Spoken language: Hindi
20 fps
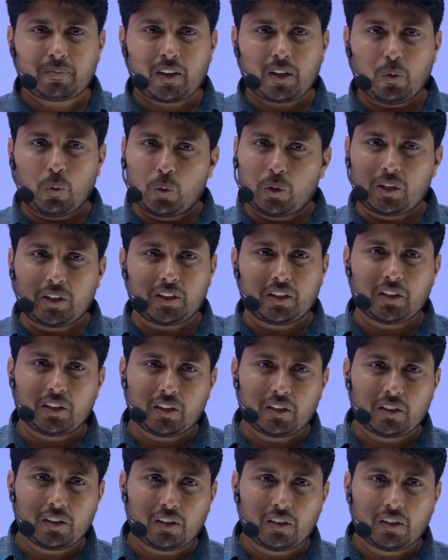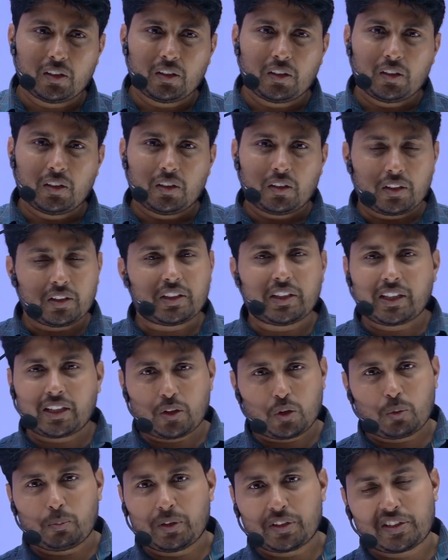ओनली अच्छा, अच्छा। ये
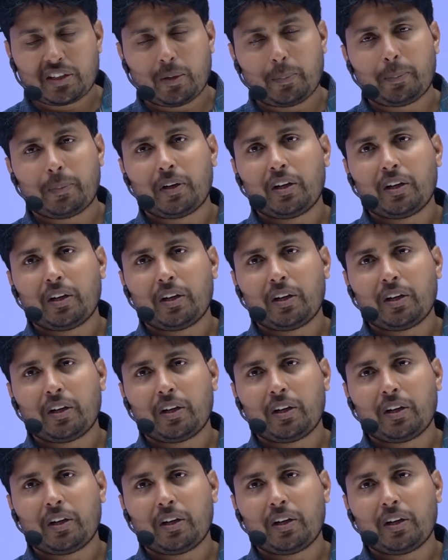करो बस आप